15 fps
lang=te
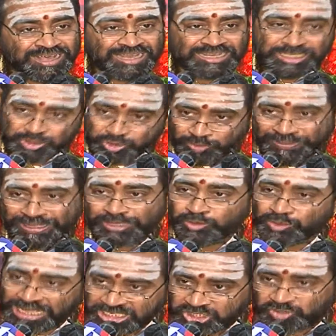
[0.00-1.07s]
అలాగే శుభాలు
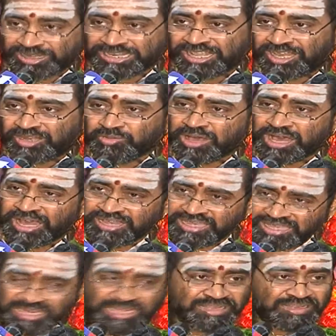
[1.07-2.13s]
ఐశ్వర్యాలు
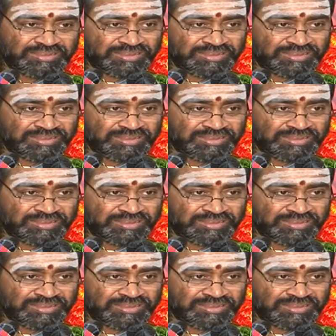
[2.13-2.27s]
అన్నీ